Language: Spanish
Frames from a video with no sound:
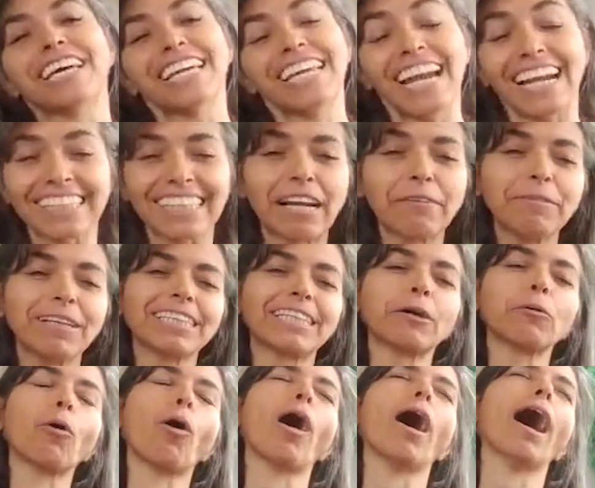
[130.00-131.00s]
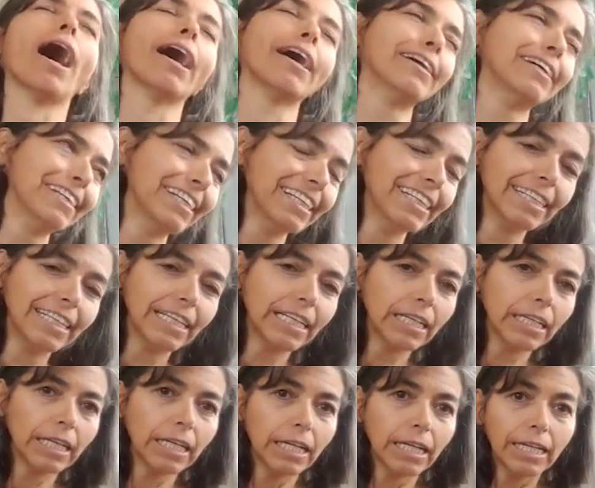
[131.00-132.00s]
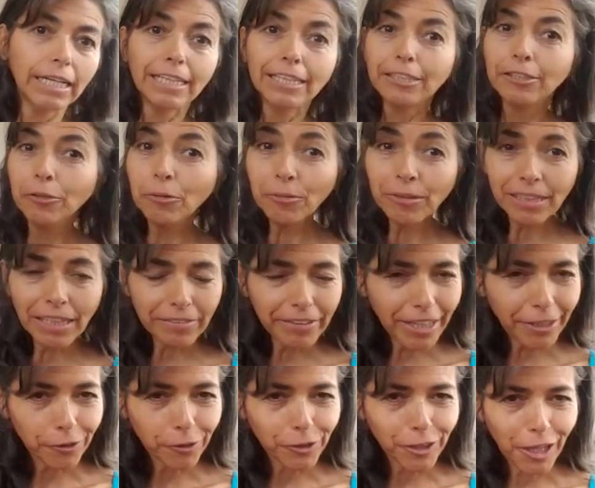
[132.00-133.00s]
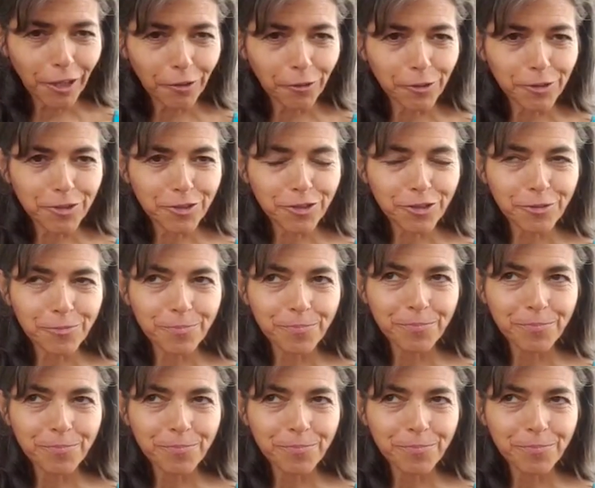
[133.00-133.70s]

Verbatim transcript: era realmente ¡guau! Nunca había notado eso.